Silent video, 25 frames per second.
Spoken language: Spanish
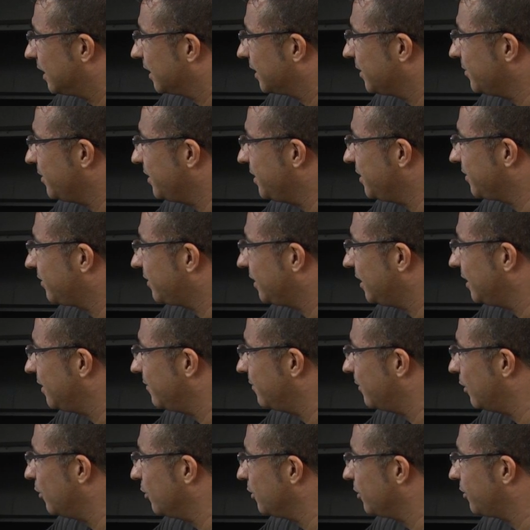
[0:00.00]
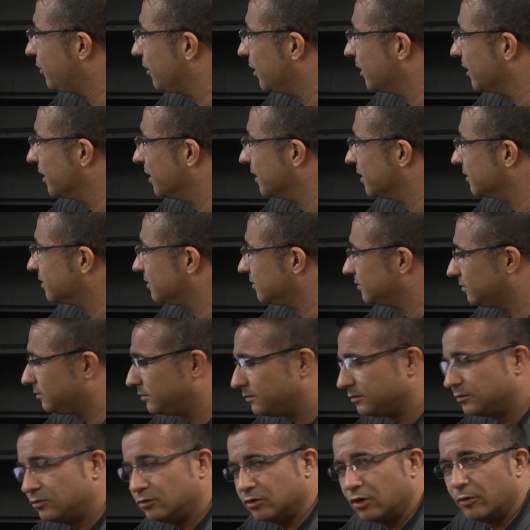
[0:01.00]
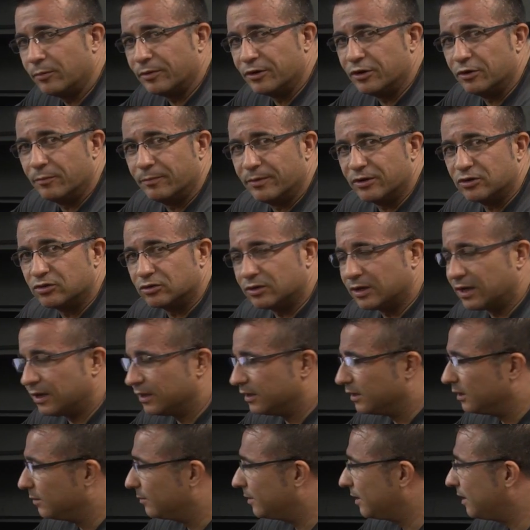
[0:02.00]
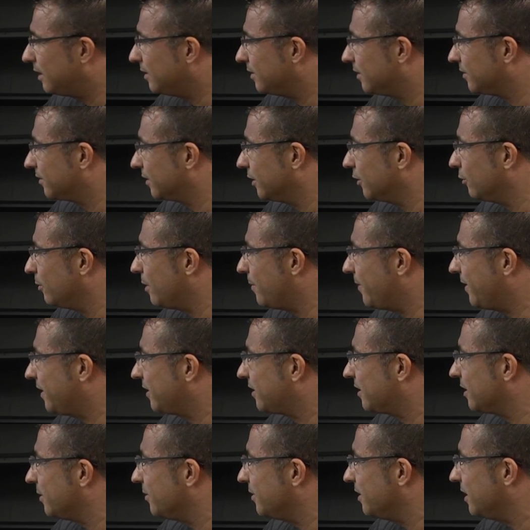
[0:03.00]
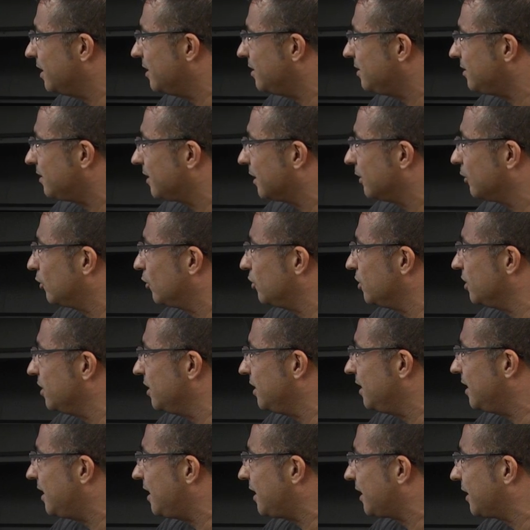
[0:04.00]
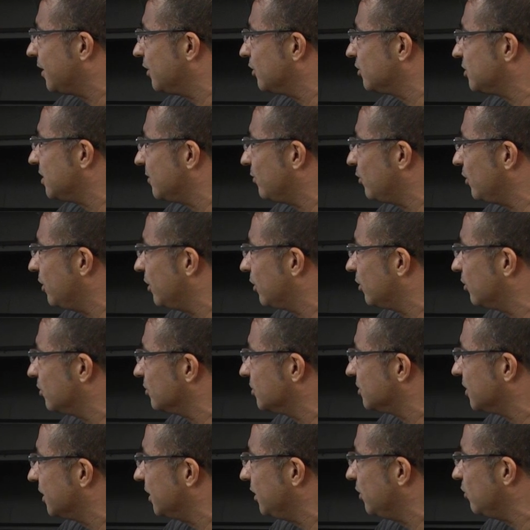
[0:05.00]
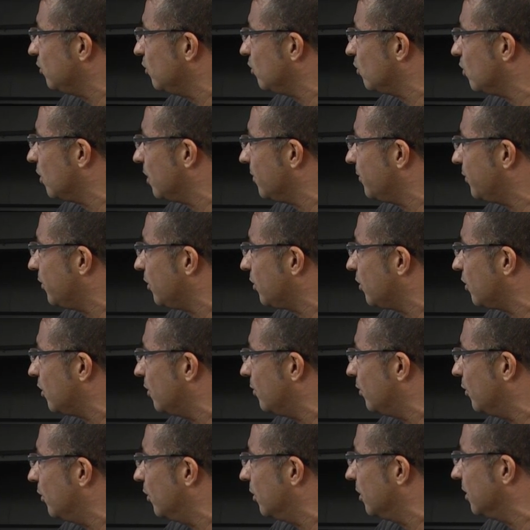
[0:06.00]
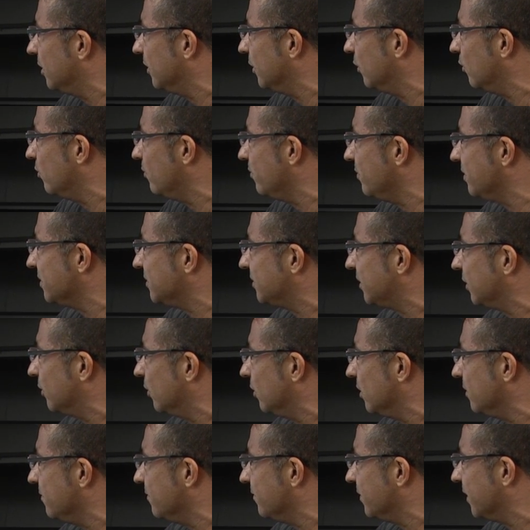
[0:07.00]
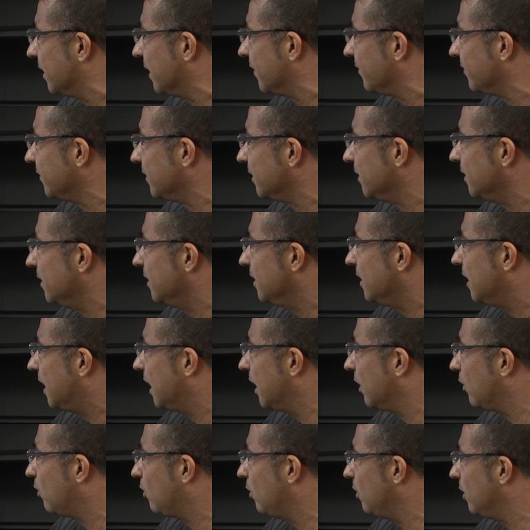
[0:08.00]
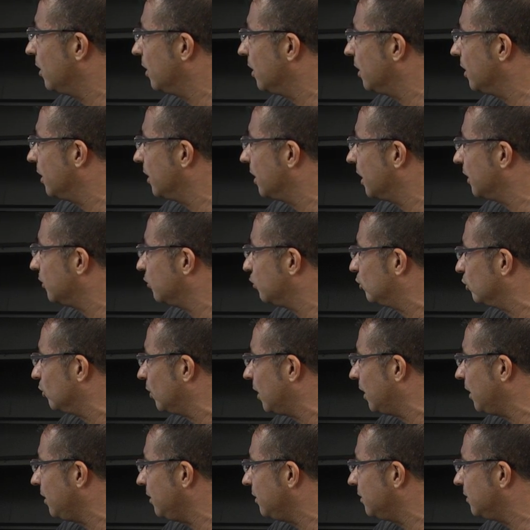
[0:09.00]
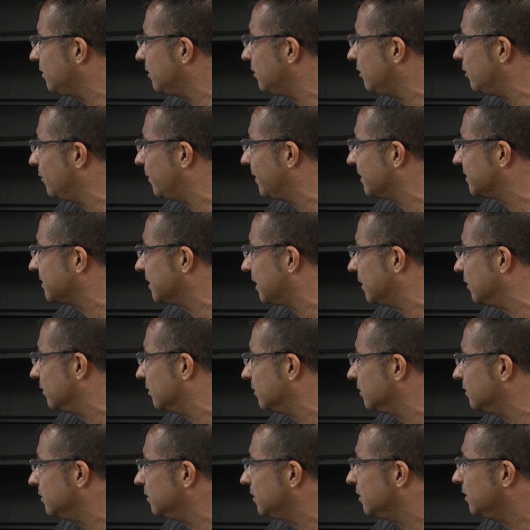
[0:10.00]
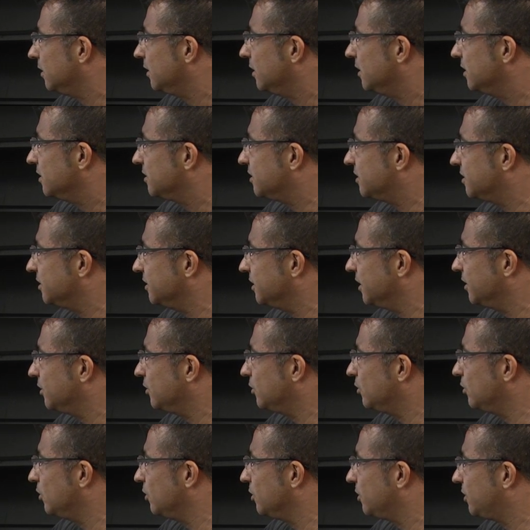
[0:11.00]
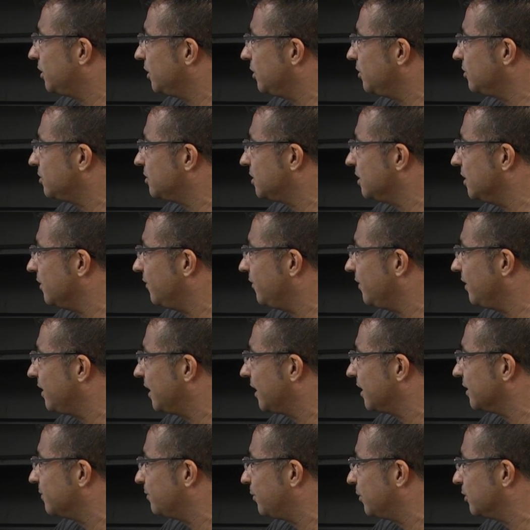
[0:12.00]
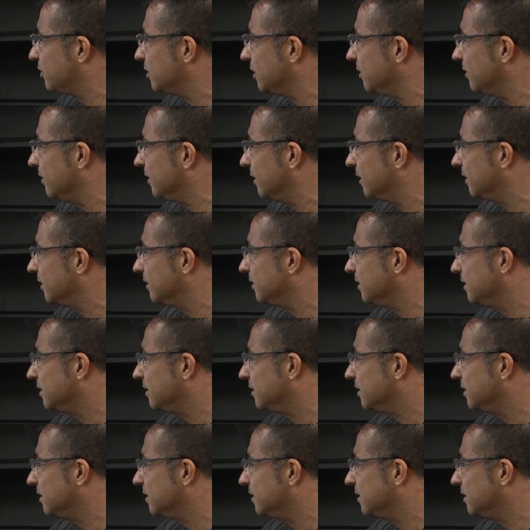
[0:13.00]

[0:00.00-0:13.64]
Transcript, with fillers: Aquí me dice Mauricio Arenas, una opinión personal de él, ¿vale? Dice, no me parece bien que Tony diga que no se puede conseguir un cuerpo como el de un Mister Olympia eh, actual o pasado. Si ellos lo hicieron, significa que es posible.